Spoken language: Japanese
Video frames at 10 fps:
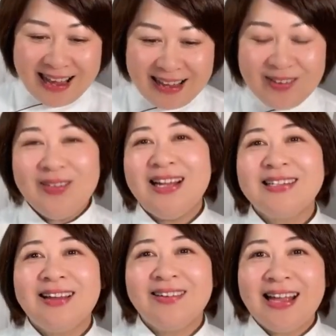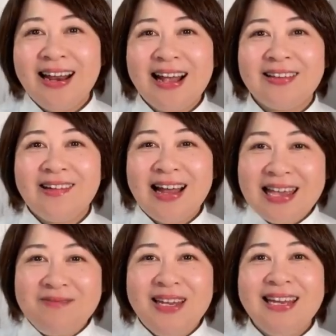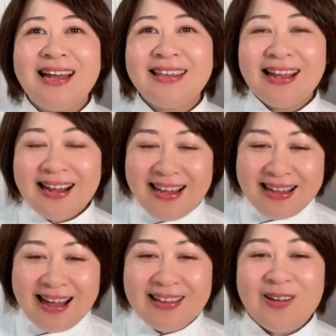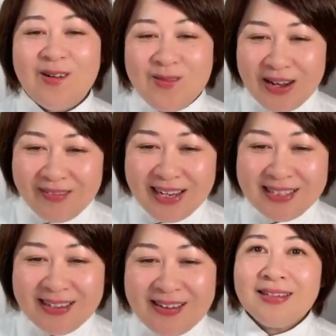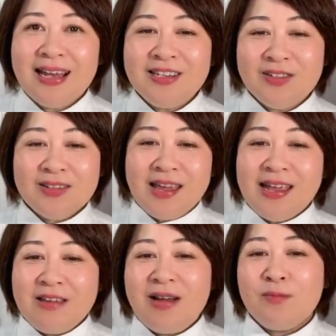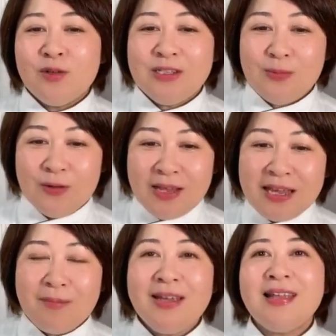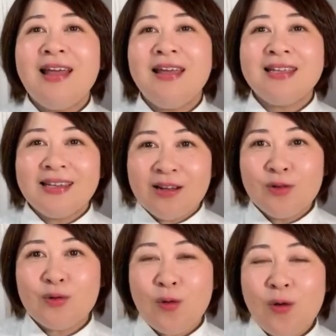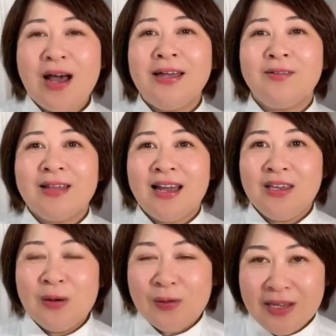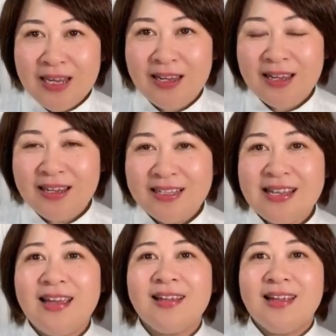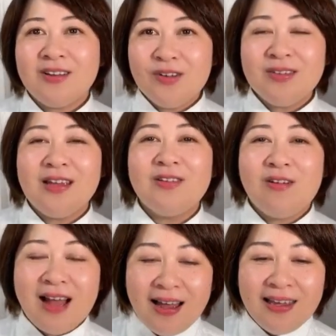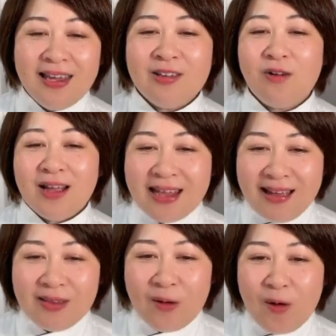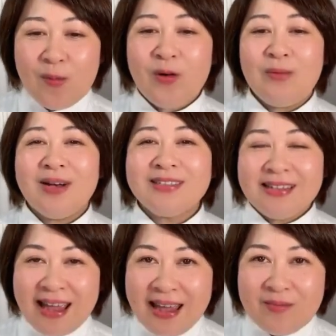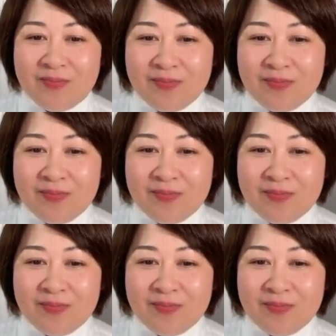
あの皆さんの誰かの励みになったらいいなと思います。最終的にはもう自分で決めていただく、後悔のないようにしていただくっていうのがいいのかなと思いますね。